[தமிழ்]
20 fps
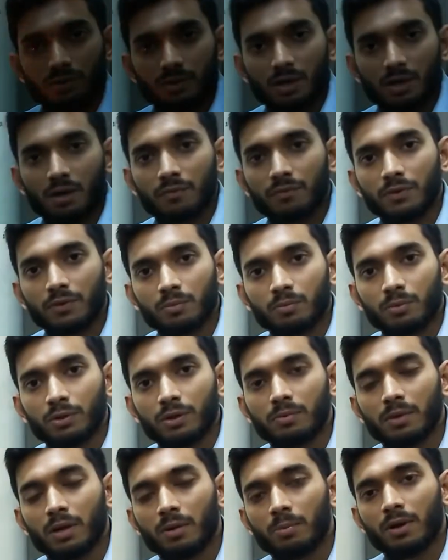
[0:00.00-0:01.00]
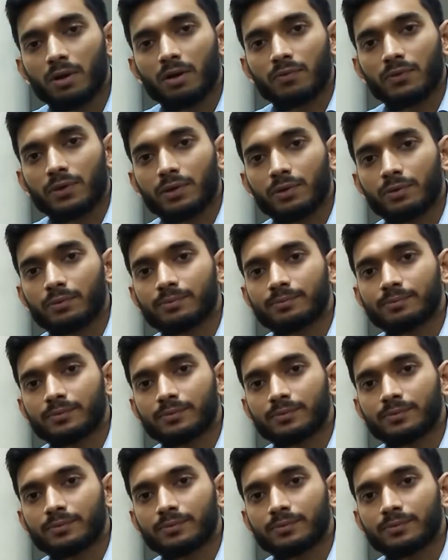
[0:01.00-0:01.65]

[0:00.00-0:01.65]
சுவிட்சை ஆஃப் பண்ணும்போது பல்ப் ஆஃப் ஆயிரும்